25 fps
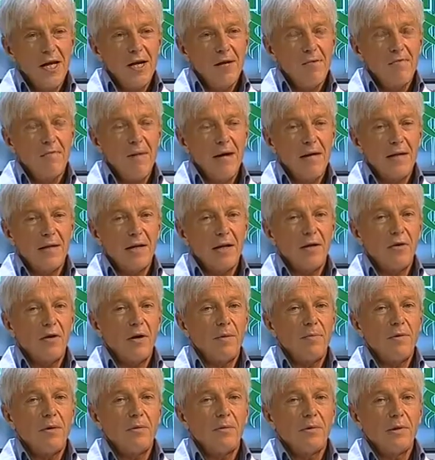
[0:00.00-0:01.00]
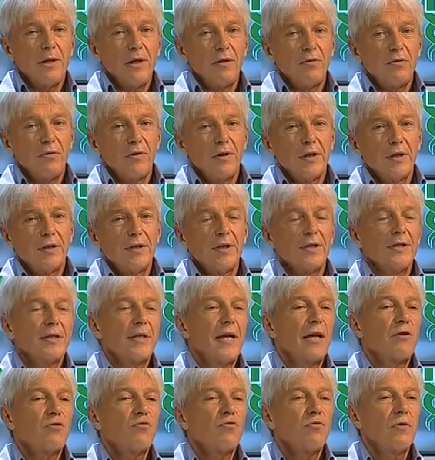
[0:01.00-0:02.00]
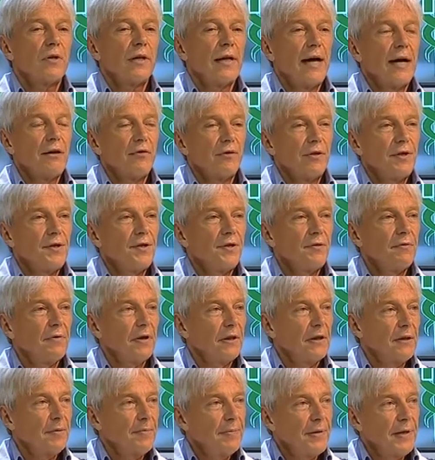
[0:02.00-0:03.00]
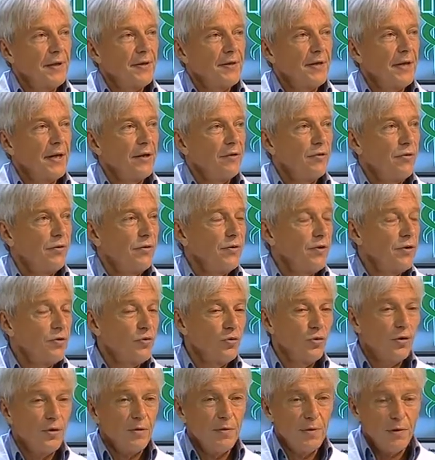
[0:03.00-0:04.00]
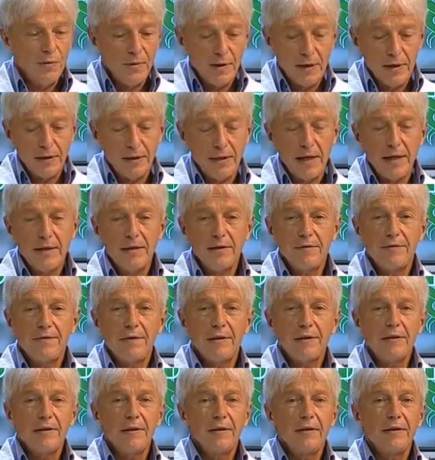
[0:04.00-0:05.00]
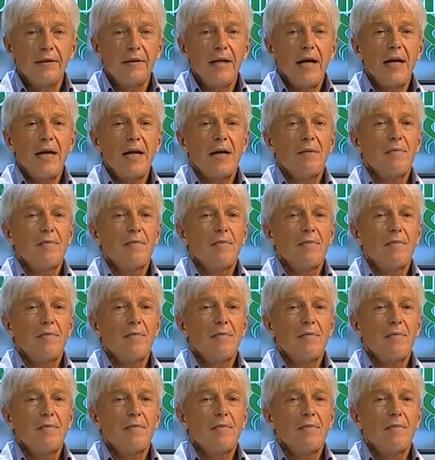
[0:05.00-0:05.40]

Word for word: Bene, allora abbiamo detto che c'è stato un calo del 50% in questi ultimi 40 anni di fertilità,